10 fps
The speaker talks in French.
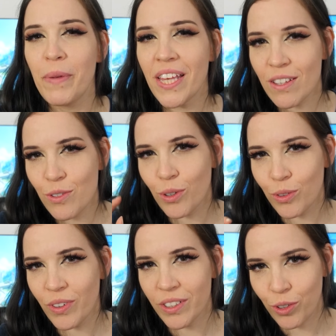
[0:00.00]
Mais il y a
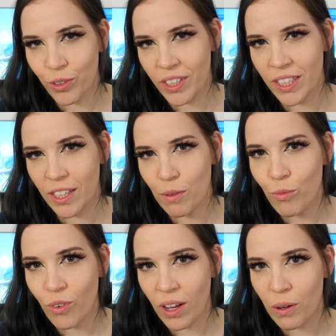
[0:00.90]
surtout un truc qui,
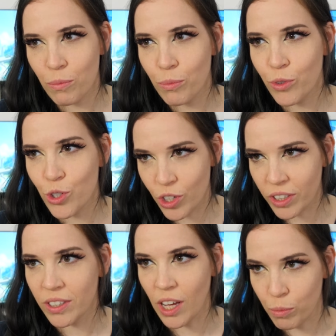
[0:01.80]
moi, me
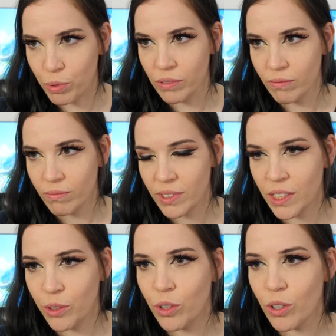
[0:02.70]
choque un peu,
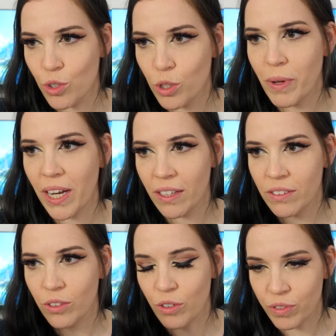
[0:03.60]
c'est que quand tu te
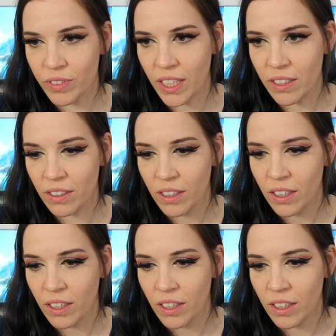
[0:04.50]
balades dans Fontaine,